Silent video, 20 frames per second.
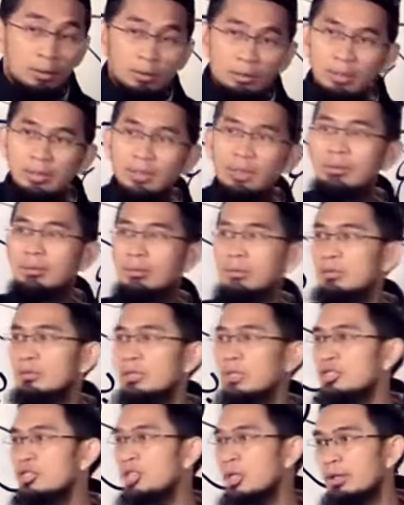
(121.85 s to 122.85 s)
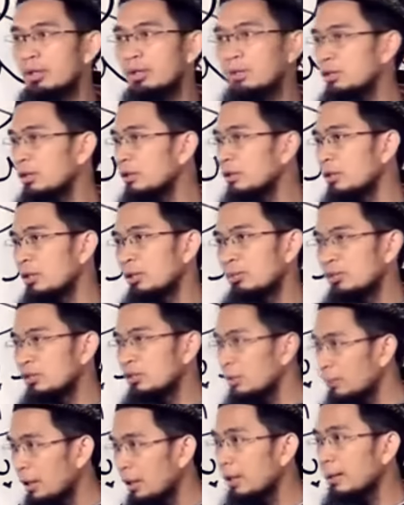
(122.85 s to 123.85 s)
Jadi kalau urusan syariat saya tidak
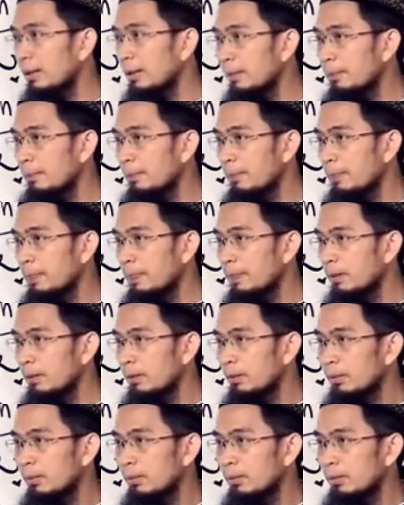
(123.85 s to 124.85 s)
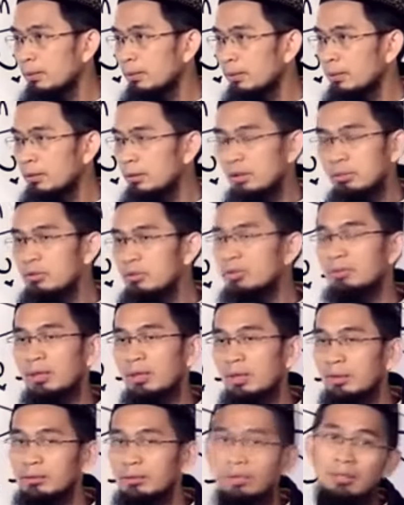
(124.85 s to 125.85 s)
bisa mengarang. Tidak bisa
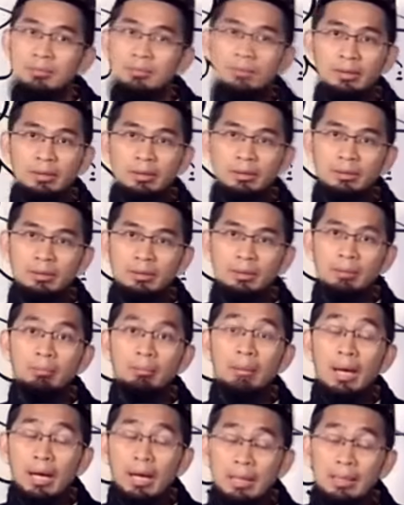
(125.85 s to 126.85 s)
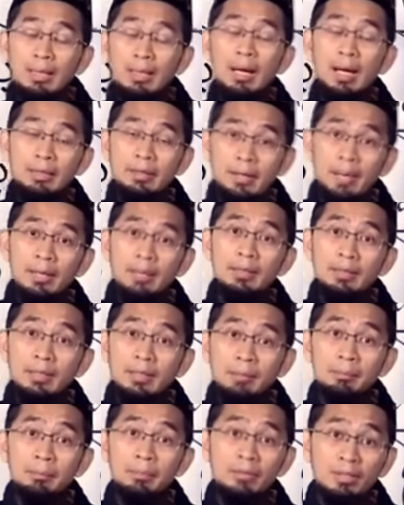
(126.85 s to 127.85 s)
mengarang, tidak boleh. Mengarang hanya ada
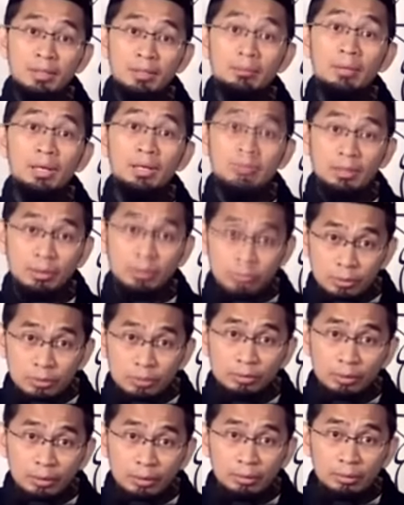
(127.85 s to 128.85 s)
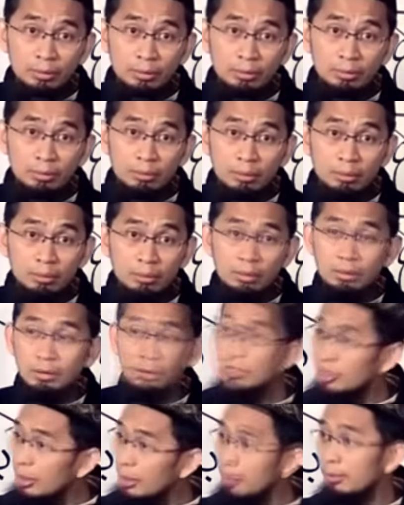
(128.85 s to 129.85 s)
dalam pelajaran bahasa Indonesia. Ya,
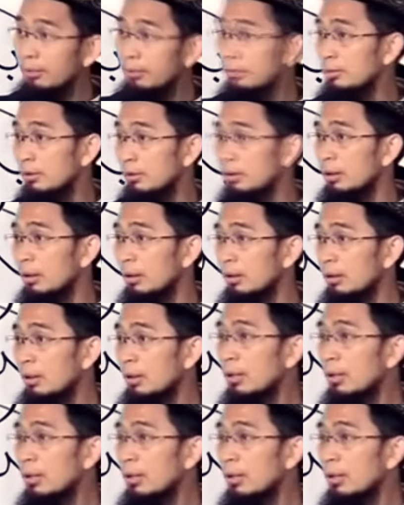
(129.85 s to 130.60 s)
di syariat tidak.